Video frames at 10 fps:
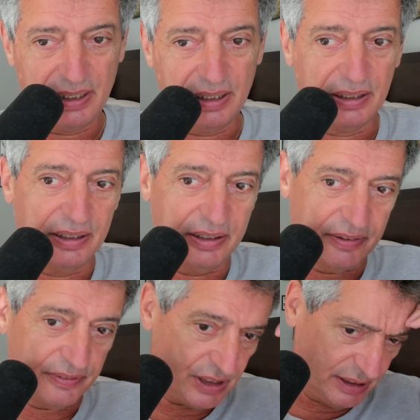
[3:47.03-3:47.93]
И в
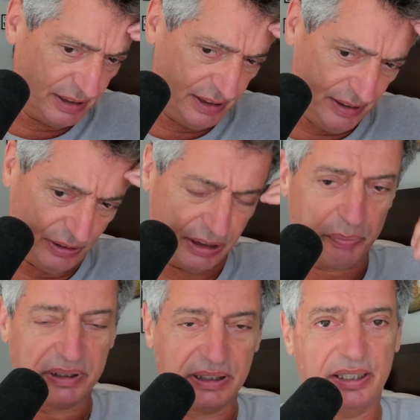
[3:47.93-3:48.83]
частности, вот этот
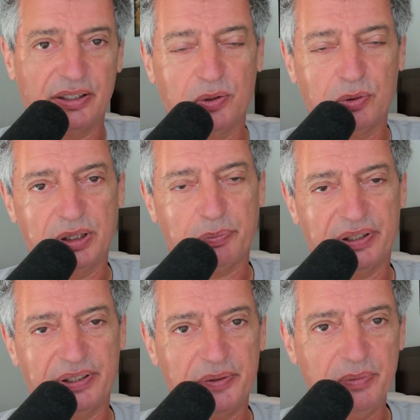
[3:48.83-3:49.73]
последний год и
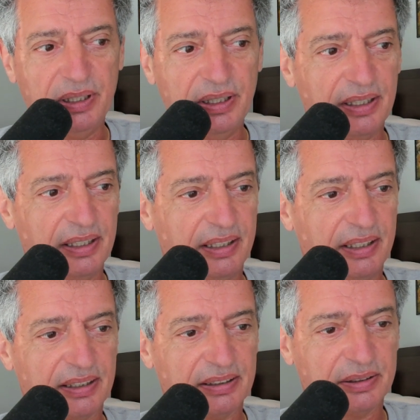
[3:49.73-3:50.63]
пандемия, и
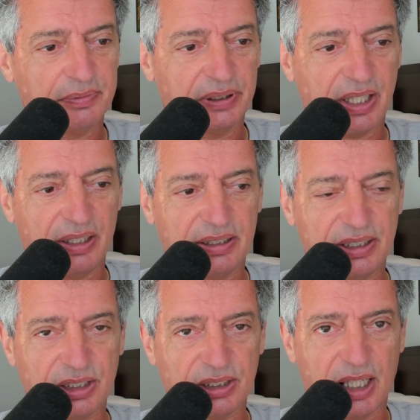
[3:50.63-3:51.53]
я смотрел и
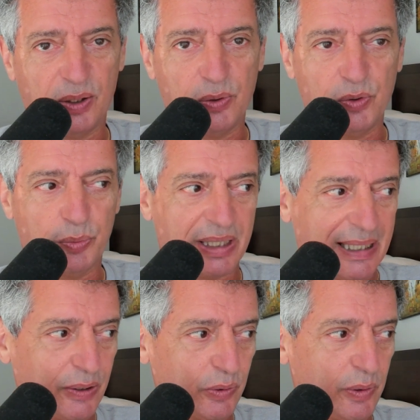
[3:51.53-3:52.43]
слышал, как люди
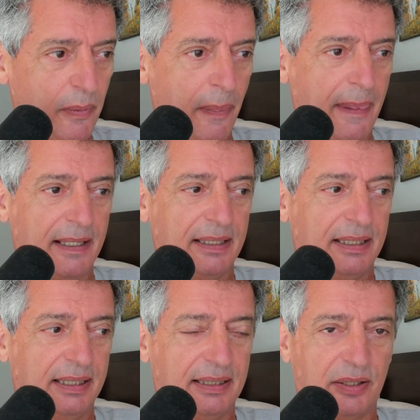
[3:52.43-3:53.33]
умирают, и
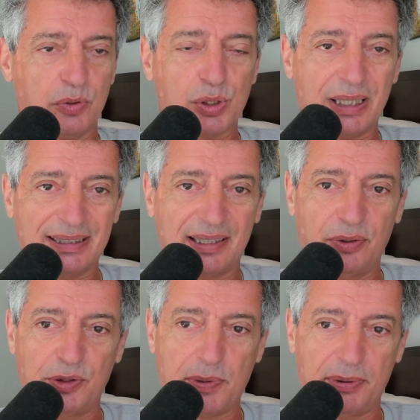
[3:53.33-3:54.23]
как ужасно люди
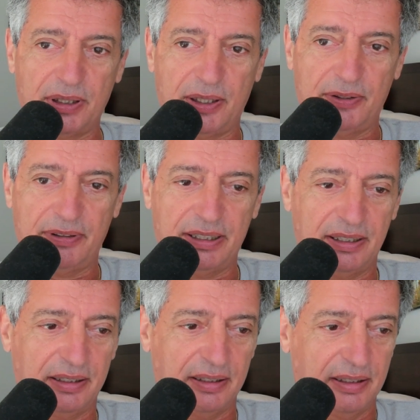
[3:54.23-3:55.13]
попадают в
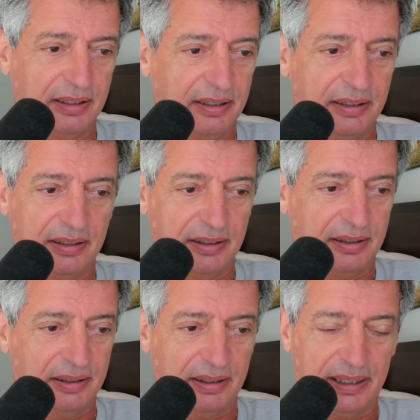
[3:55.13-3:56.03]
эти
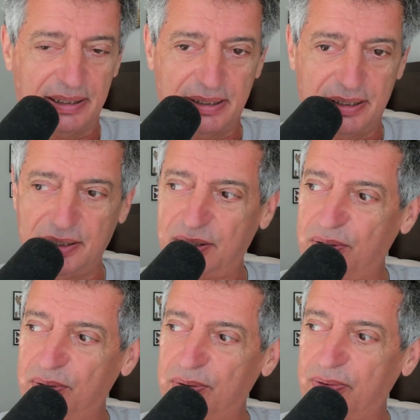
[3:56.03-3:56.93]
Э,
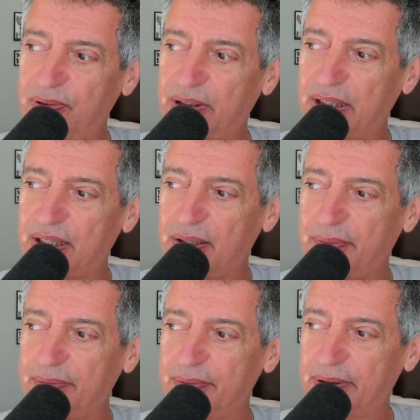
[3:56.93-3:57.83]
ICU, вот эти,
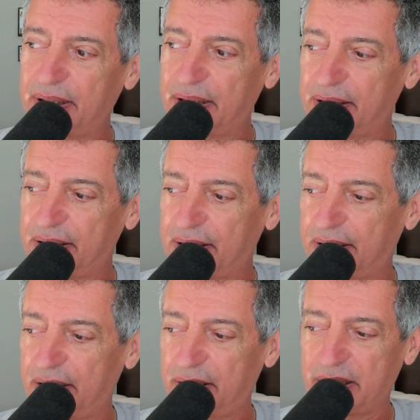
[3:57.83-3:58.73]
как это,
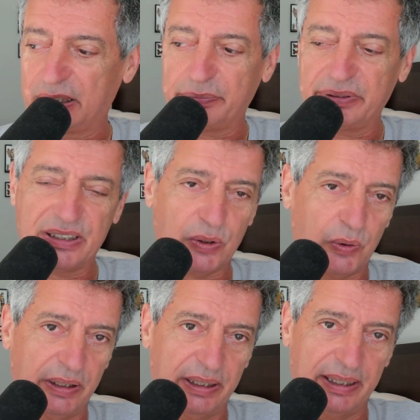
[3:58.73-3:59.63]

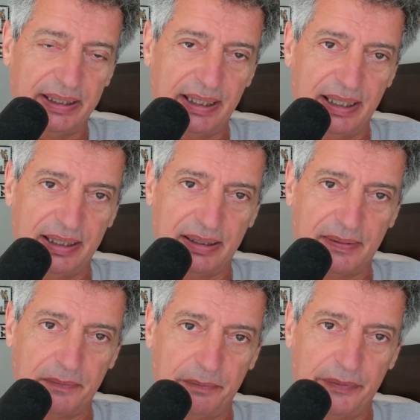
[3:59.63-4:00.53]
реанимационные отделения
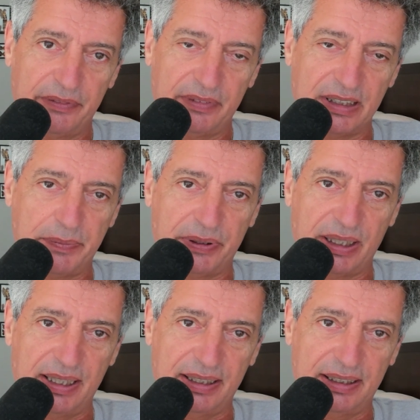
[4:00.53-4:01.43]
в
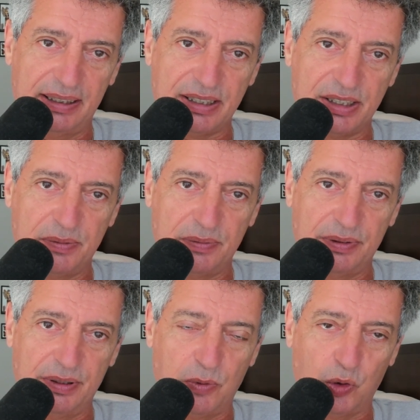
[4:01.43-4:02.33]
госпиталях, и даже не,
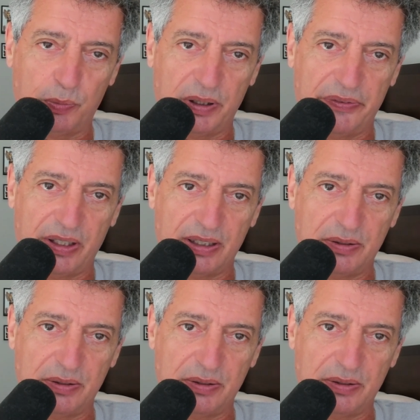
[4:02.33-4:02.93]
не могут поговорить с